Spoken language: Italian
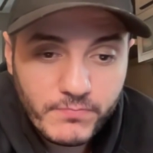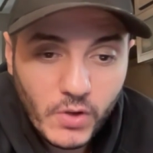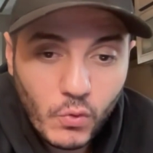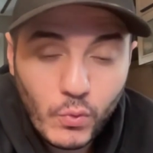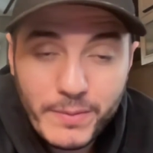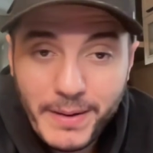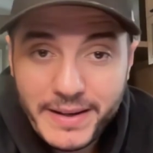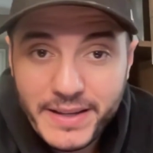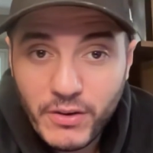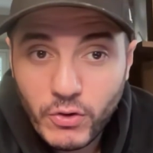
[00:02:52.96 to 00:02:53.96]

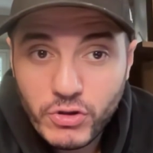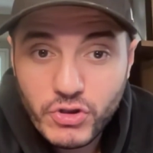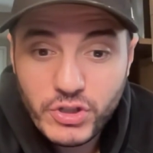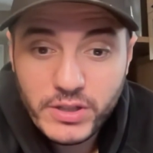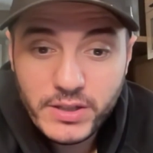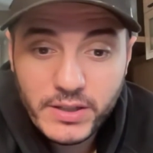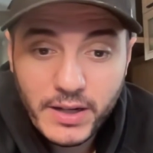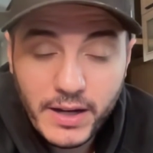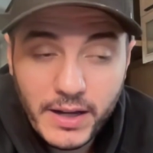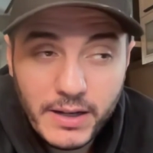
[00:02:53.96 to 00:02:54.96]
Koulibaly oggi
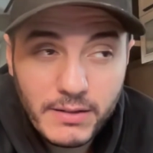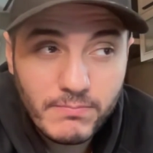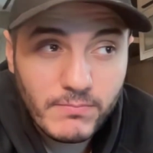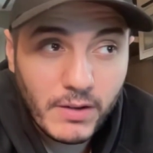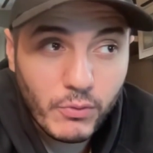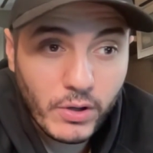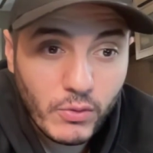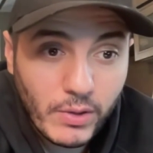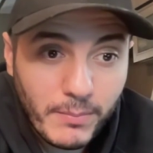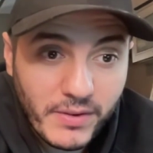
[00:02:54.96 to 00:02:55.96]
ha, ha
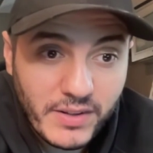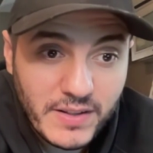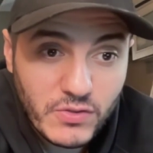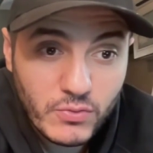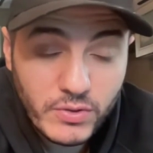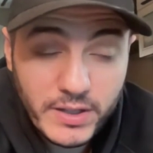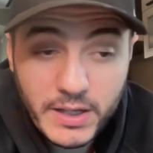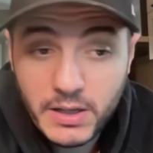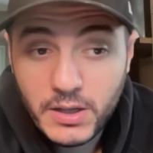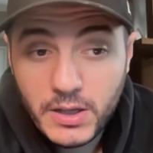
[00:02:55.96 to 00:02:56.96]
fornito una
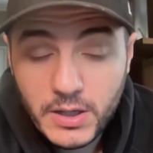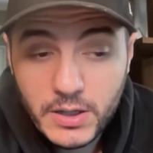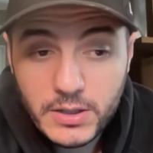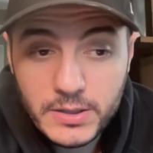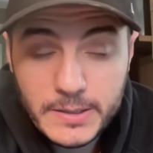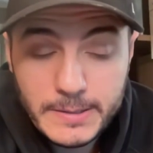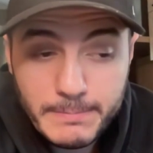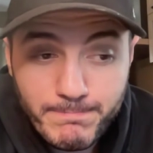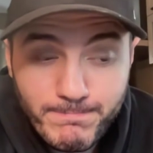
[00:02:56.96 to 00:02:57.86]
prestazione eh,